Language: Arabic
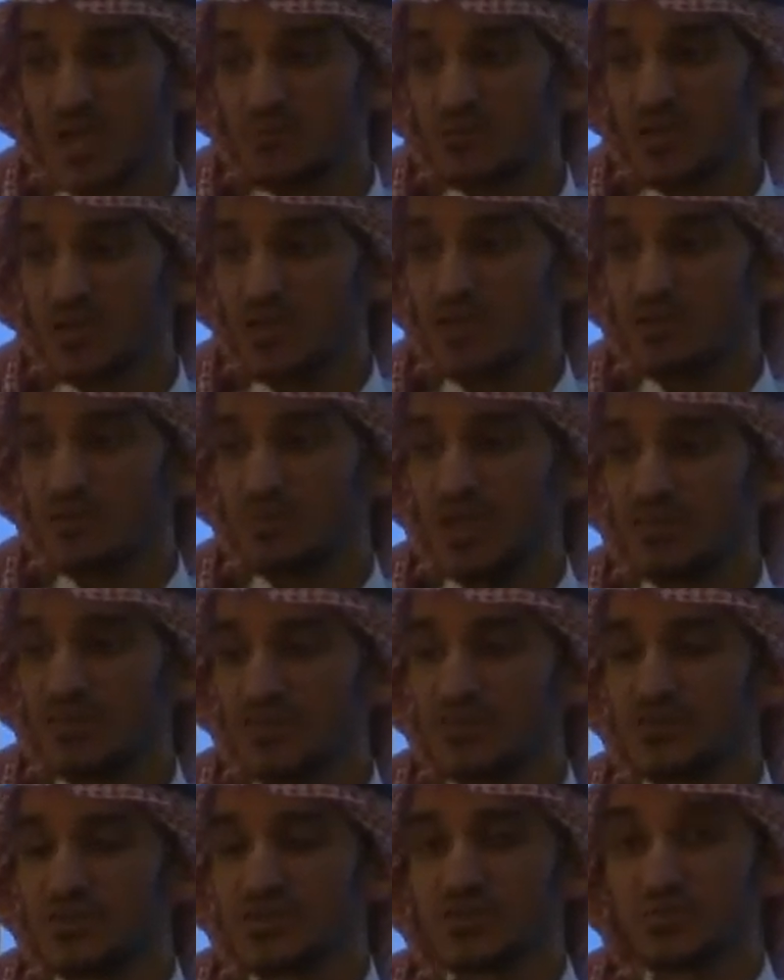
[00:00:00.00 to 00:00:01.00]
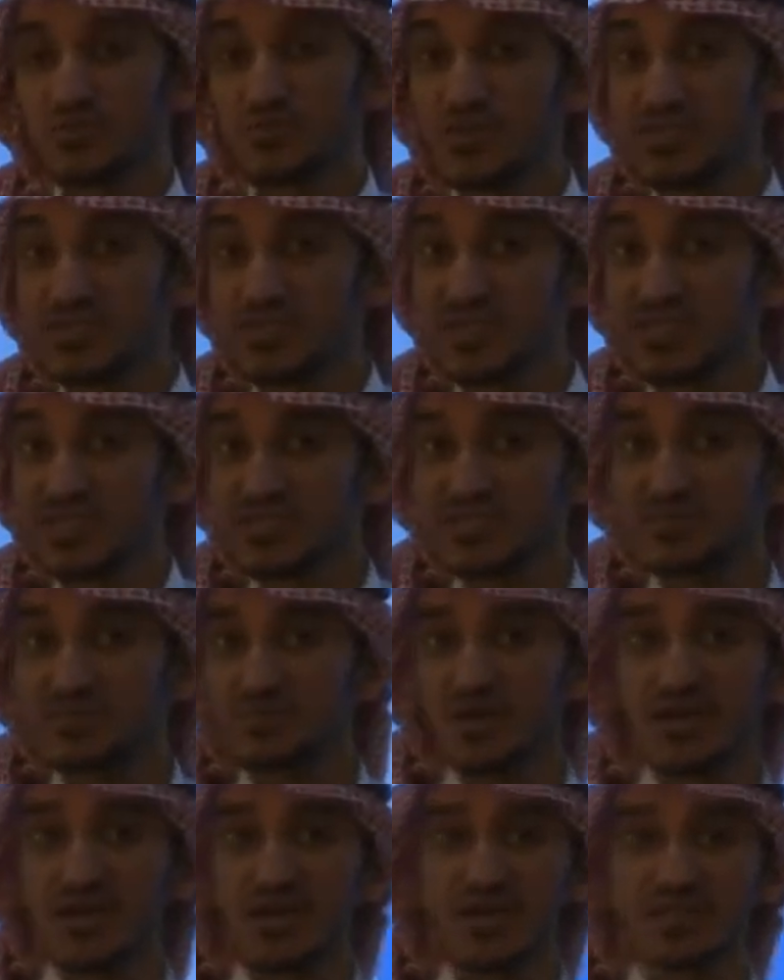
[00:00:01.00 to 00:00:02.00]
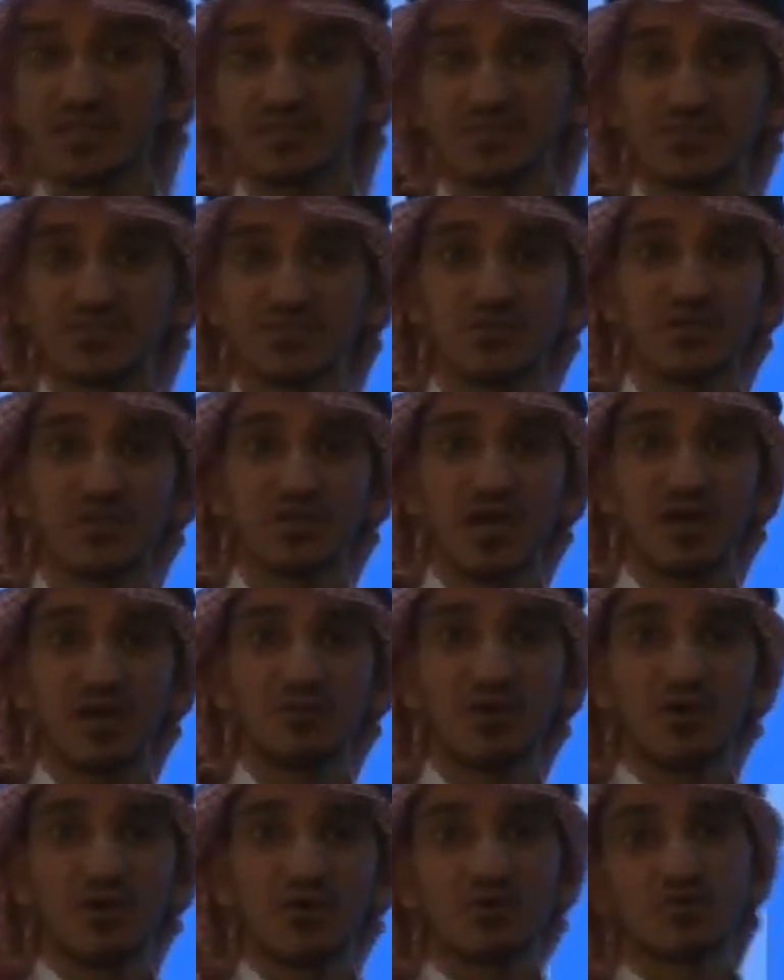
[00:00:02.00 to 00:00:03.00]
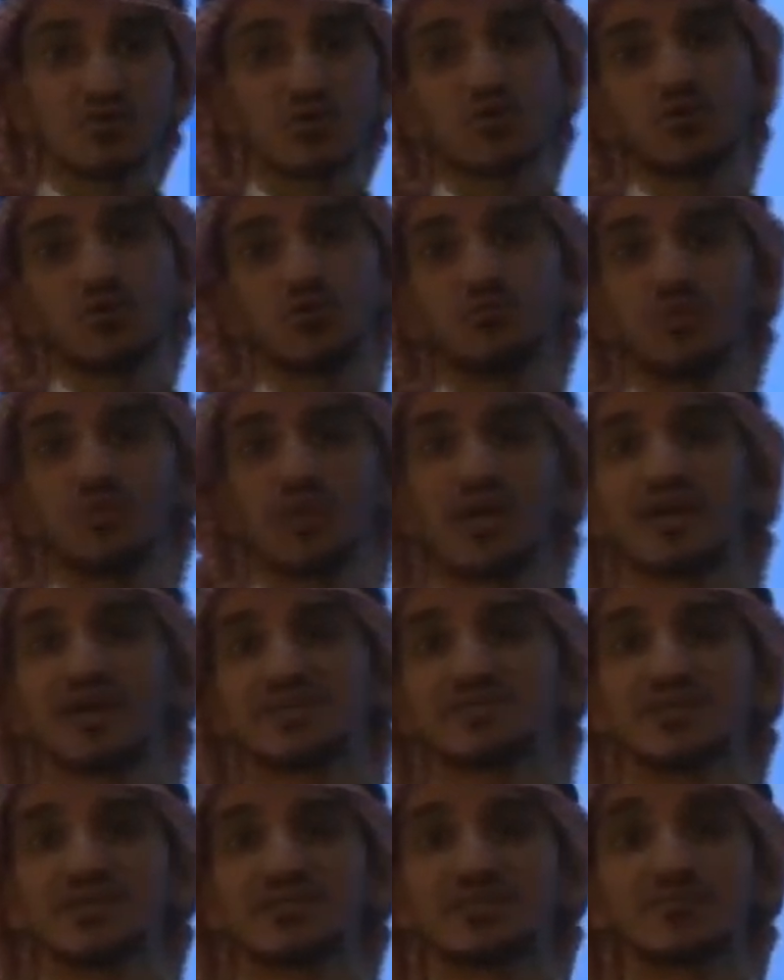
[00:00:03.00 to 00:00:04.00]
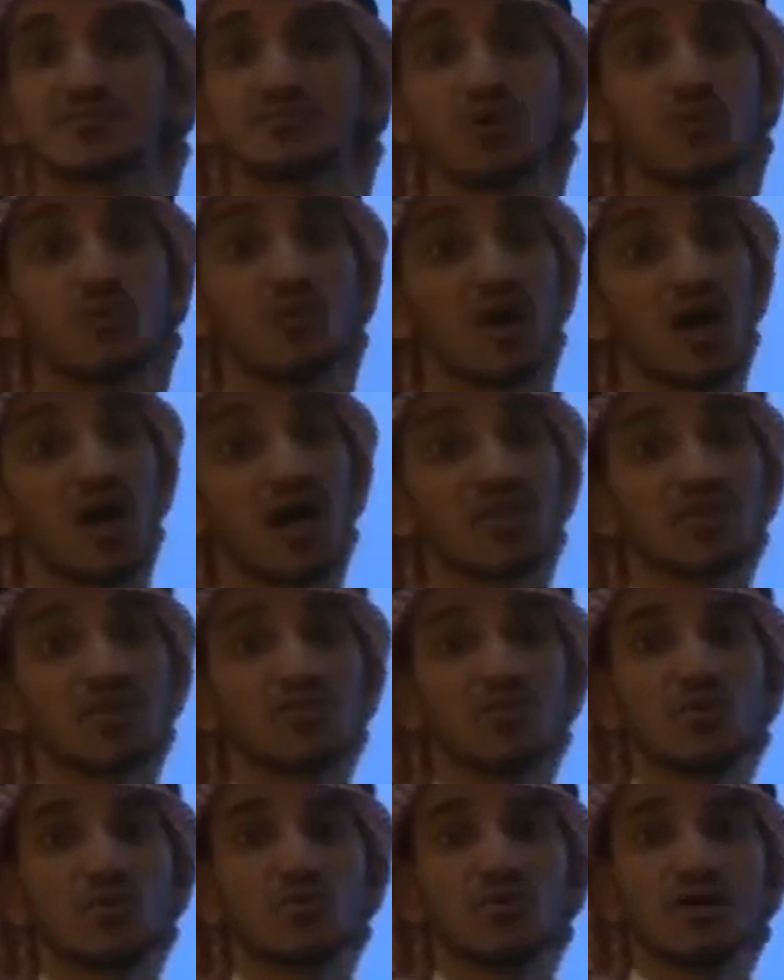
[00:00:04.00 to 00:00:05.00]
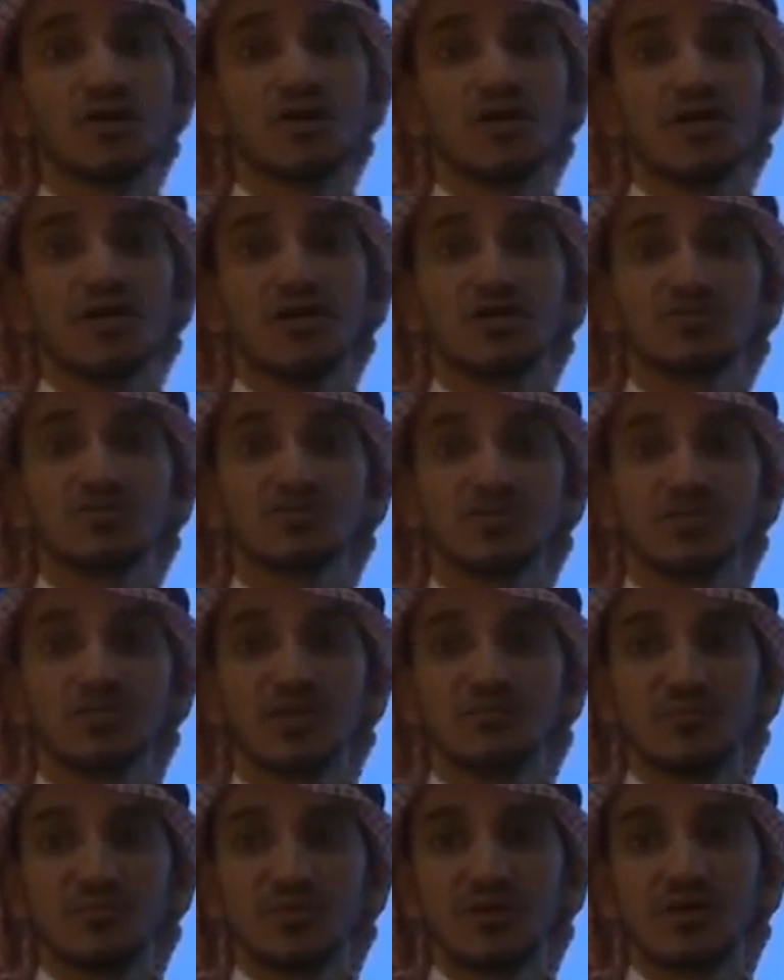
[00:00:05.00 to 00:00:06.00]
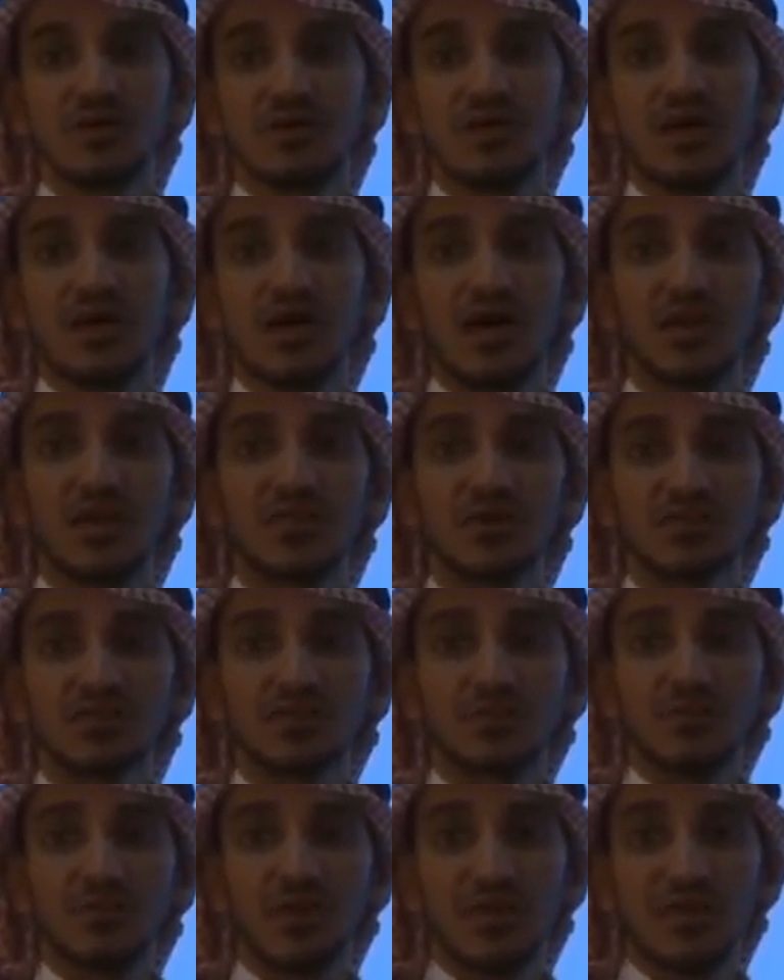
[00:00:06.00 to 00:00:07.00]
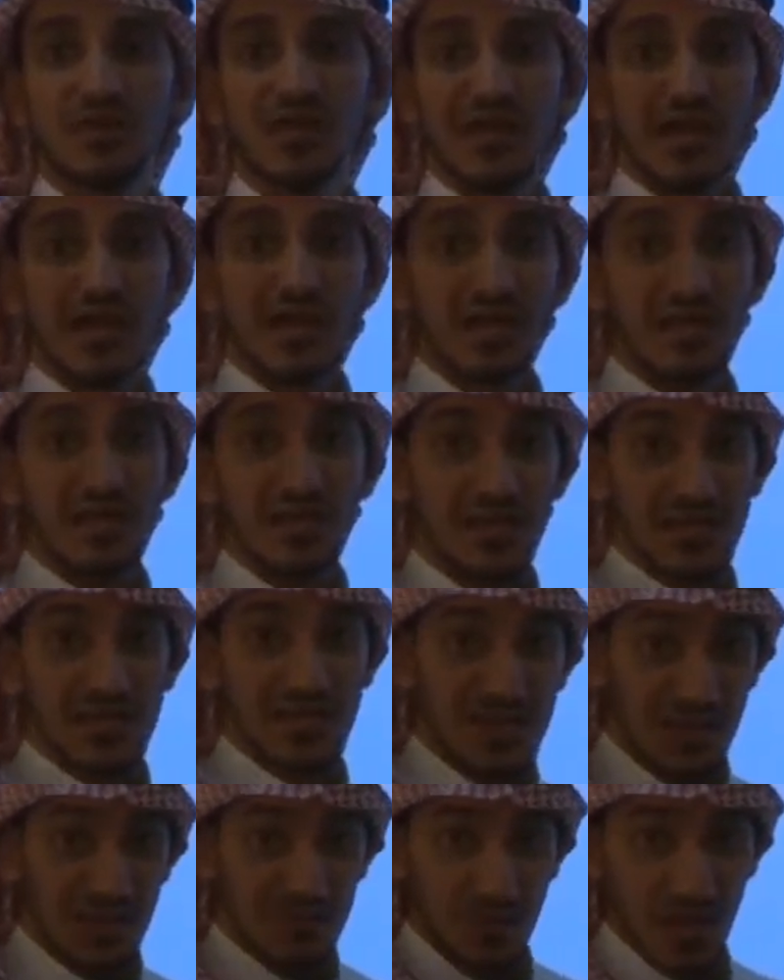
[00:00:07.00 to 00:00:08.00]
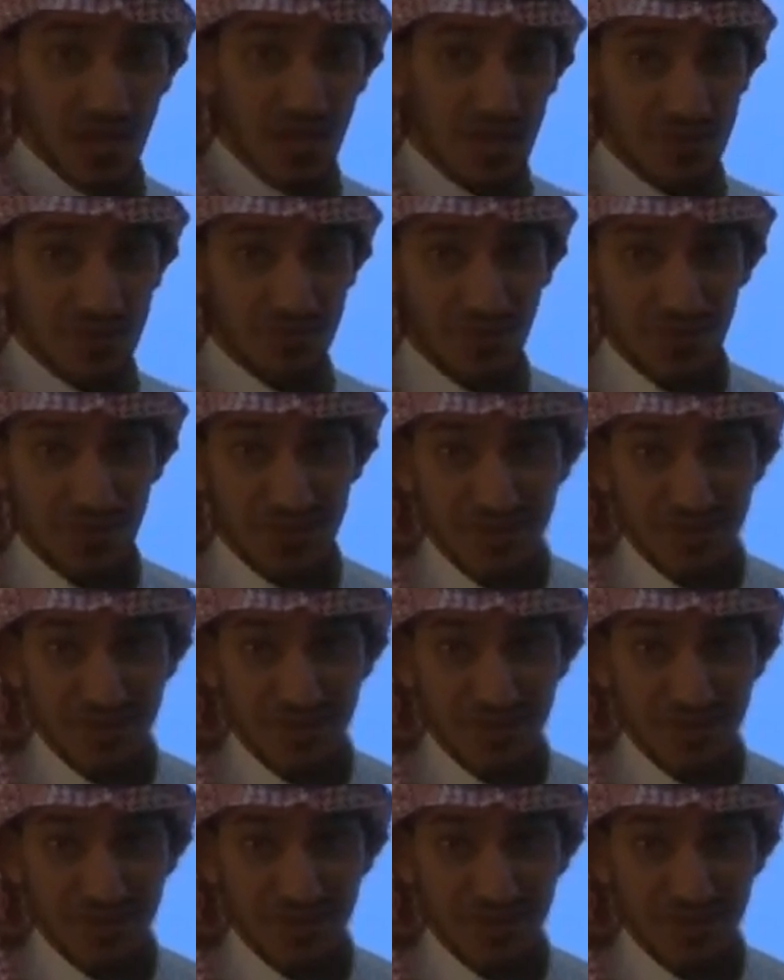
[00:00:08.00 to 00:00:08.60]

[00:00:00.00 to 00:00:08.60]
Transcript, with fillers: بحيث انك توزع استمارات للطلاب وتقوم بها تجربه وهذا النوع جدا آه، له اثر طبعا لك كباحث بحيث